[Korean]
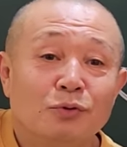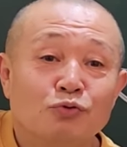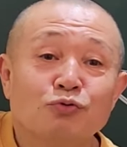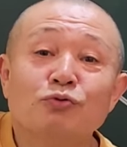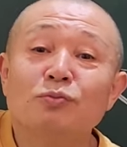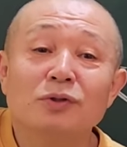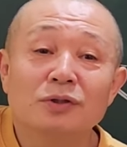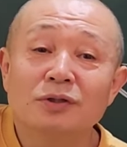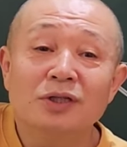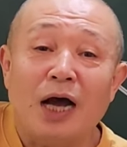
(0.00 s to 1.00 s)
죽으면
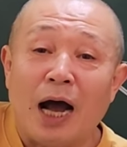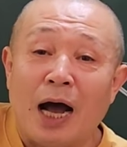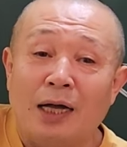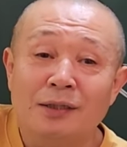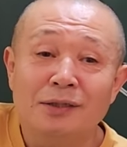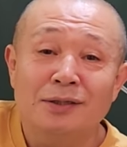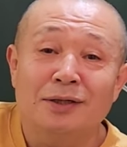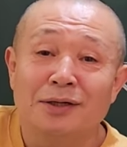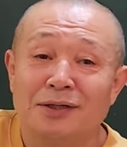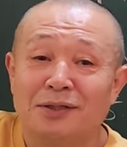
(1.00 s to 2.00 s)
끝이
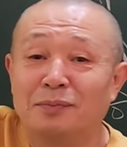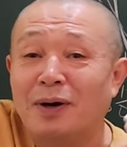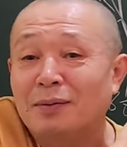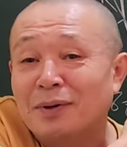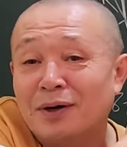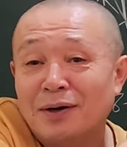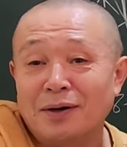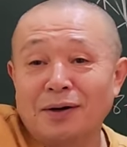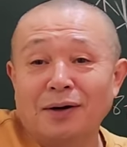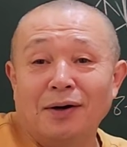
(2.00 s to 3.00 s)
아니잖아. 이거
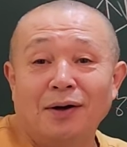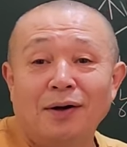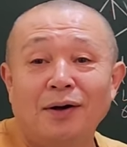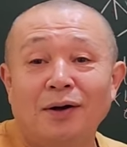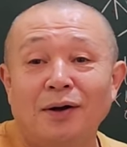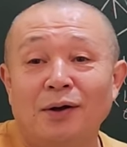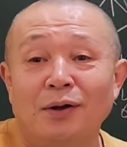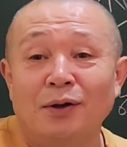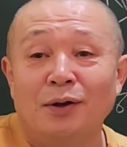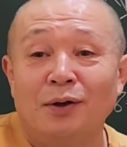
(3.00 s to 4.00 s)
봐봐.
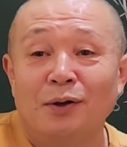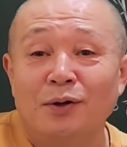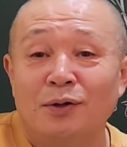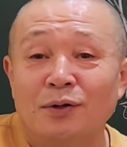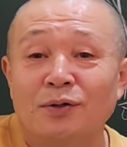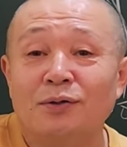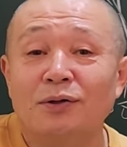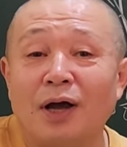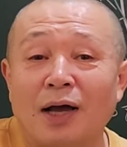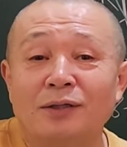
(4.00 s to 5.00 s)

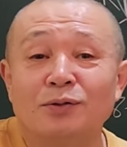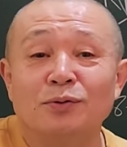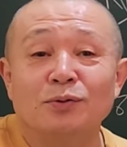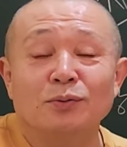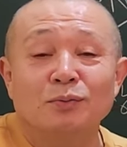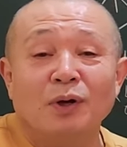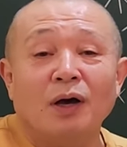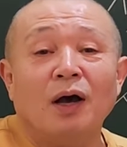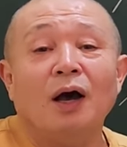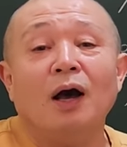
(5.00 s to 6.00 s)
그걸 아직도
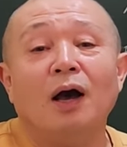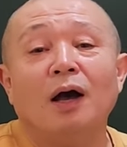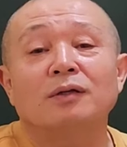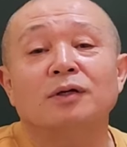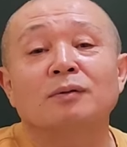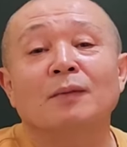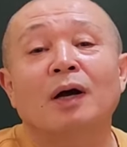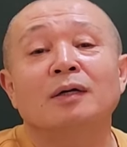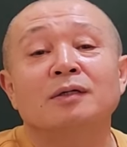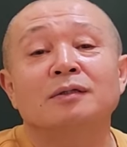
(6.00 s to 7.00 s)
아
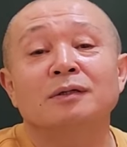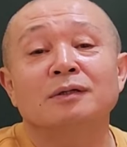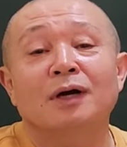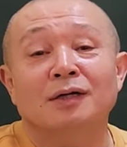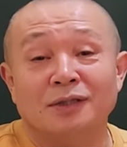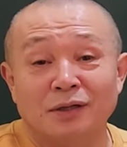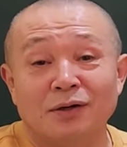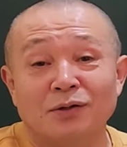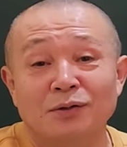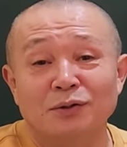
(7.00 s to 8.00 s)
정말 그럴까
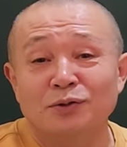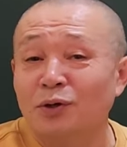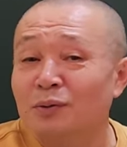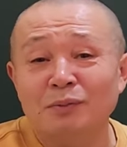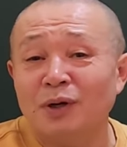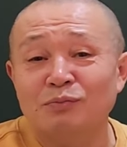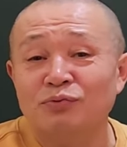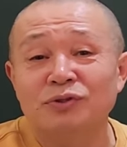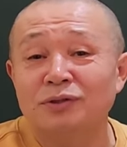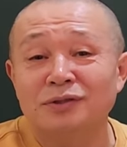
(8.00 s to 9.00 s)
생각하는 거 정말
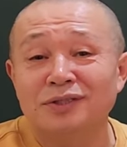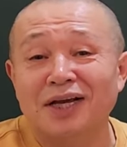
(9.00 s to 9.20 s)
무지한